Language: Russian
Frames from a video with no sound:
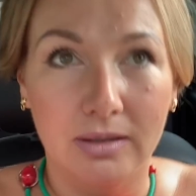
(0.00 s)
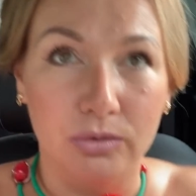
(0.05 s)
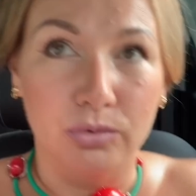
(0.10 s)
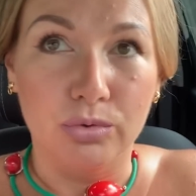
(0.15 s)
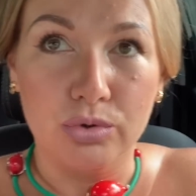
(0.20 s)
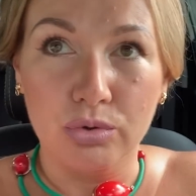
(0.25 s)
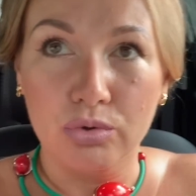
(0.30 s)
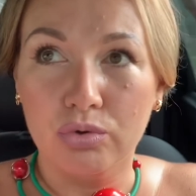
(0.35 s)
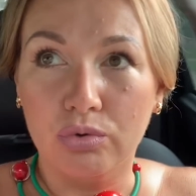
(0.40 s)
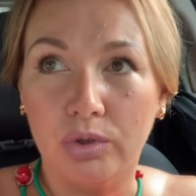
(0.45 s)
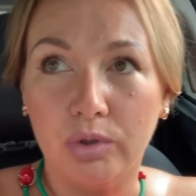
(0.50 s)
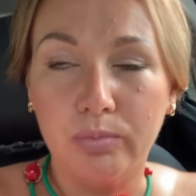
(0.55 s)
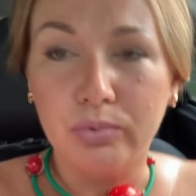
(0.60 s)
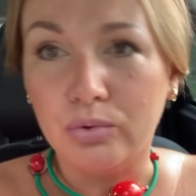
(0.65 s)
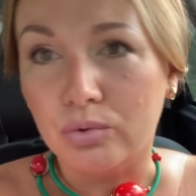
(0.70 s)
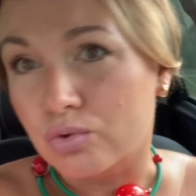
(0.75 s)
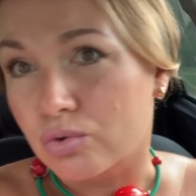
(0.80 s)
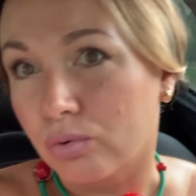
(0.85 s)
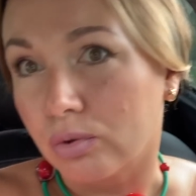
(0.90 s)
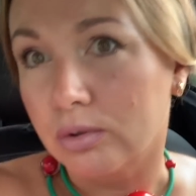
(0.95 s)
Ну что, что они
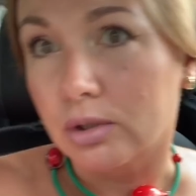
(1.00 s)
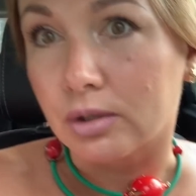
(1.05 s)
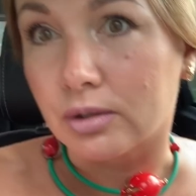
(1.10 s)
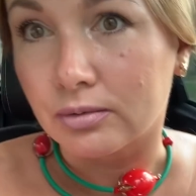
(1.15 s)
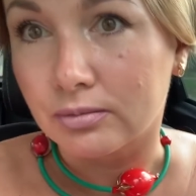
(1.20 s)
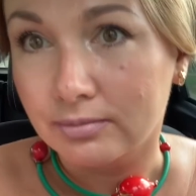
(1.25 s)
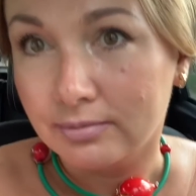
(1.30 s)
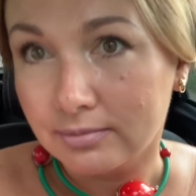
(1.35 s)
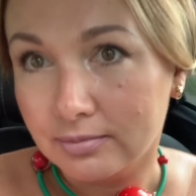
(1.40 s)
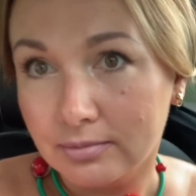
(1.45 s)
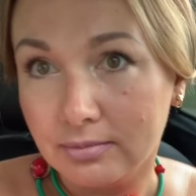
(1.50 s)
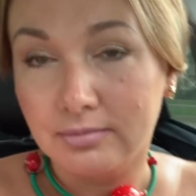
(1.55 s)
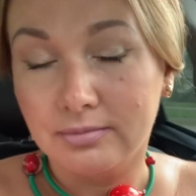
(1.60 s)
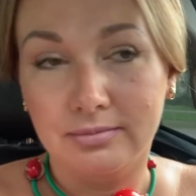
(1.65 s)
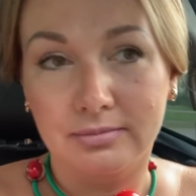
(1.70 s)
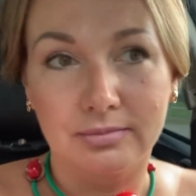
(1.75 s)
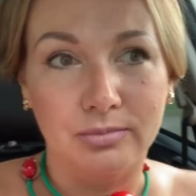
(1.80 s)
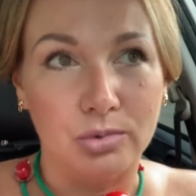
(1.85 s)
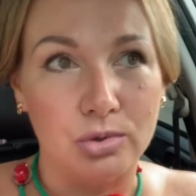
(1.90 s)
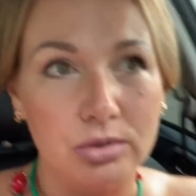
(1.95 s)
будут желтые,
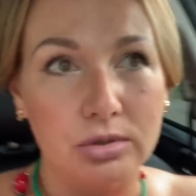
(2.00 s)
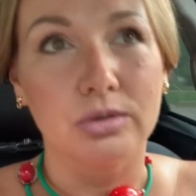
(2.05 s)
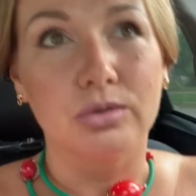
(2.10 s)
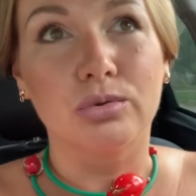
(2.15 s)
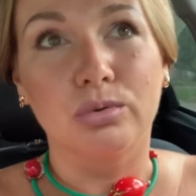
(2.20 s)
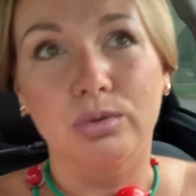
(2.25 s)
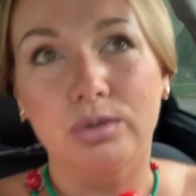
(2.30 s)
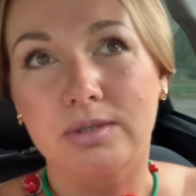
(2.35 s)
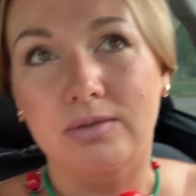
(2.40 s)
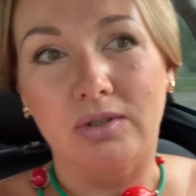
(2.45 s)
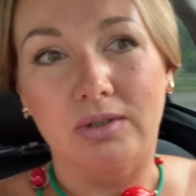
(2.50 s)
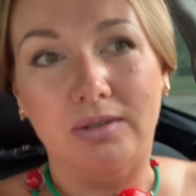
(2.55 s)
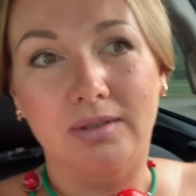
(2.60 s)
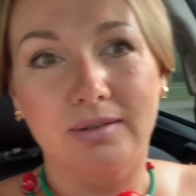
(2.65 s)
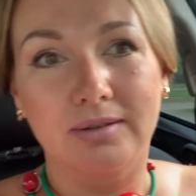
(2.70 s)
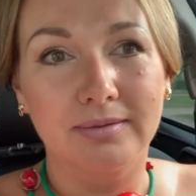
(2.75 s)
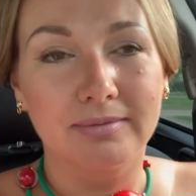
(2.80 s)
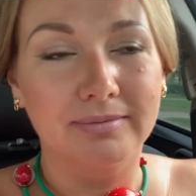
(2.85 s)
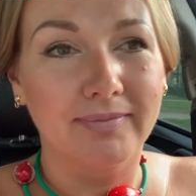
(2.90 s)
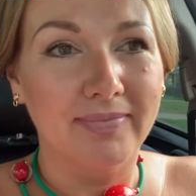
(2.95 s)
просто другой цвет.
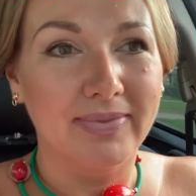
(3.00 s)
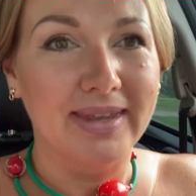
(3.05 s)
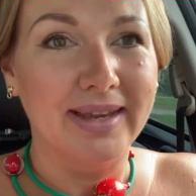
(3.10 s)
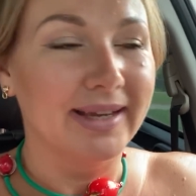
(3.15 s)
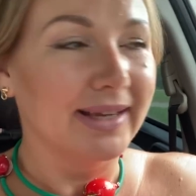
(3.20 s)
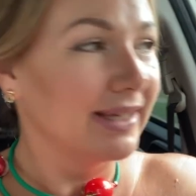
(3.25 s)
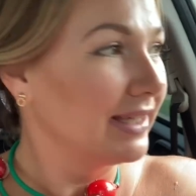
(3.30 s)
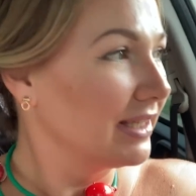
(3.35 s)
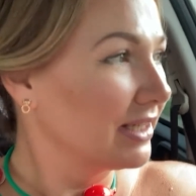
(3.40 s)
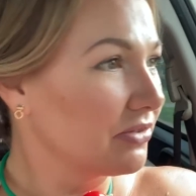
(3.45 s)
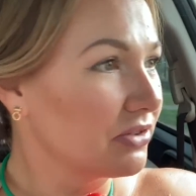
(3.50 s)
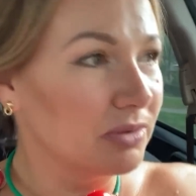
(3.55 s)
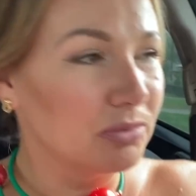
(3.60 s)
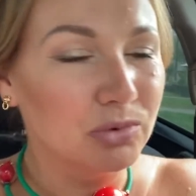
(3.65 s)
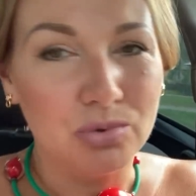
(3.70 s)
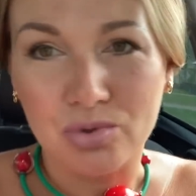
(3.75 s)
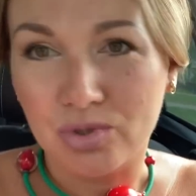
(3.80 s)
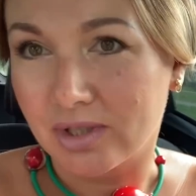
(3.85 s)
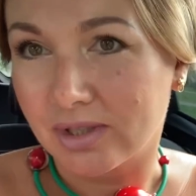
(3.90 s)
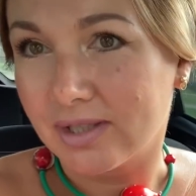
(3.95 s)
И ко
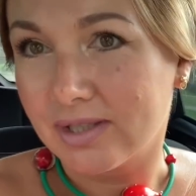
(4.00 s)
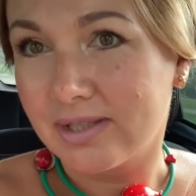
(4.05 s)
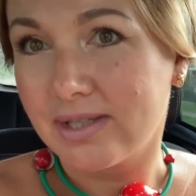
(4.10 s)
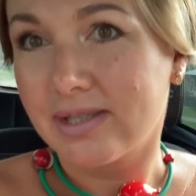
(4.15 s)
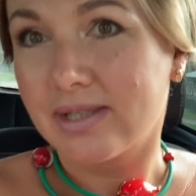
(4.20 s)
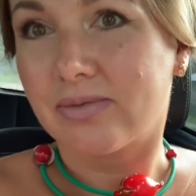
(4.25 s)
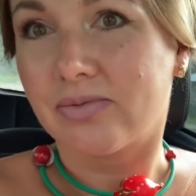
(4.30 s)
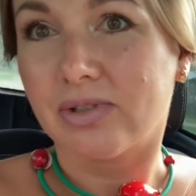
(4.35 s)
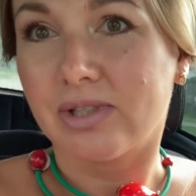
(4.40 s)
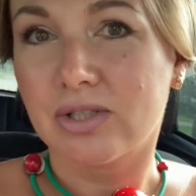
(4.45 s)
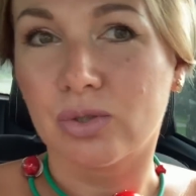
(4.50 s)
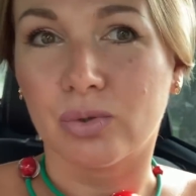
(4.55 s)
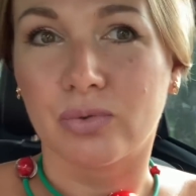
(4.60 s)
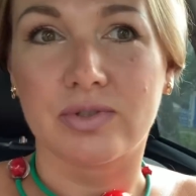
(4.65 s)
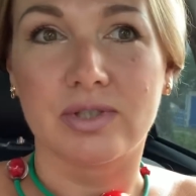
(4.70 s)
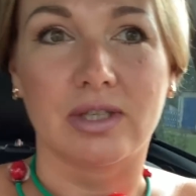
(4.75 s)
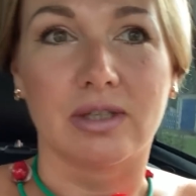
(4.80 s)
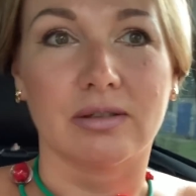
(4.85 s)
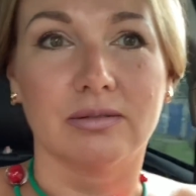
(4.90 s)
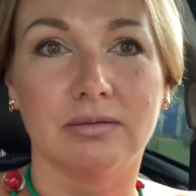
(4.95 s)
всему нужно относиться
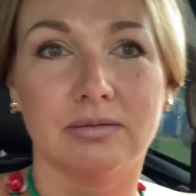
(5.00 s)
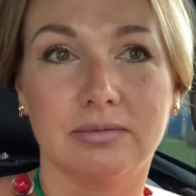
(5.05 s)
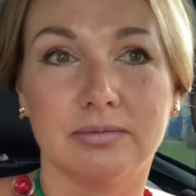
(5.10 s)
философски.